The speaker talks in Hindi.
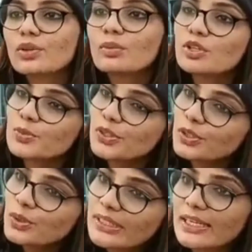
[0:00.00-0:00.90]
उनको भोजपुरी
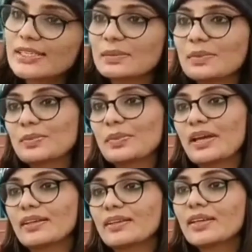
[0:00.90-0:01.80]
तो क्या ही समझ में
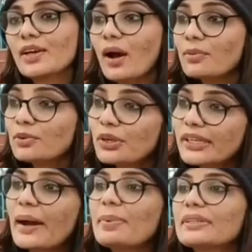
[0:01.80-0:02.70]
आएगी अब उनको
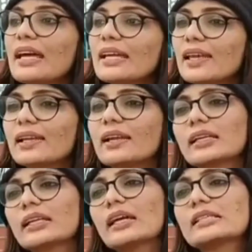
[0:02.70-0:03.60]
क्या पता है कि एक
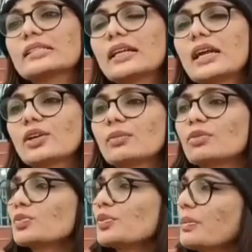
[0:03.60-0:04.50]
लड़की नेहा सिंह राठौर
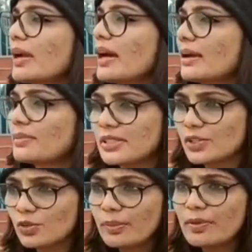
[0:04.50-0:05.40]
भोजपुरी में गा रही अब जैसे
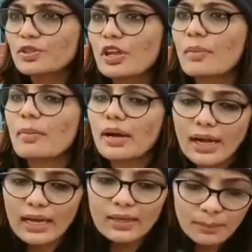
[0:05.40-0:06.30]
यूपी में चुना है मैं
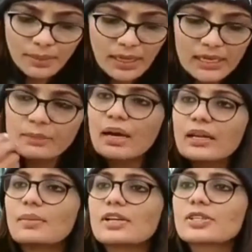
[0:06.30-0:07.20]
बंगाल बंगाली
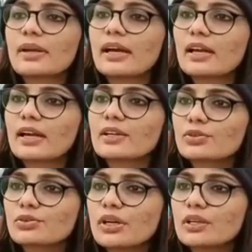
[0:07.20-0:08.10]
बांग्ला भाषा में गाना गाना
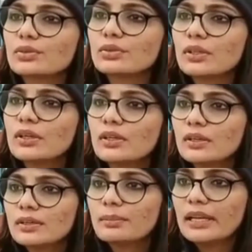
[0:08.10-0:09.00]
शुरू कर दूँ
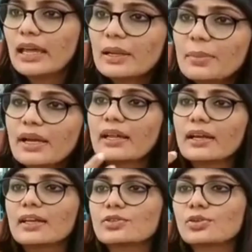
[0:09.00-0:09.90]
मलयालम में गाना
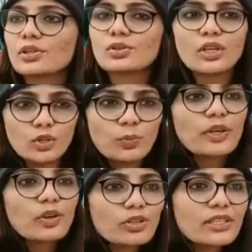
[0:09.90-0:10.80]
गाना शुरू कर दूँ
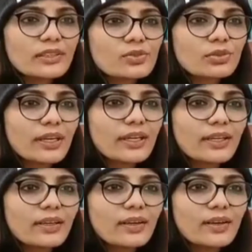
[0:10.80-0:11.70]
यूपी की कोई जनता
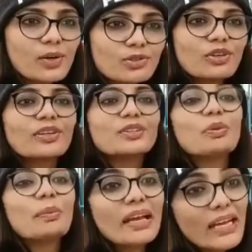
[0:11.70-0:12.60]
सुनेगी उसको
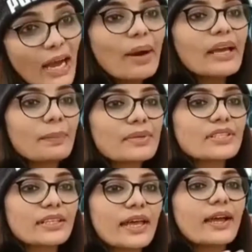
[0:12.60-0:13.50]
यूपी में काबा ही
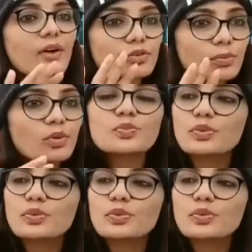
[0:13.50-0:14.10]
पसंद आएगा उसको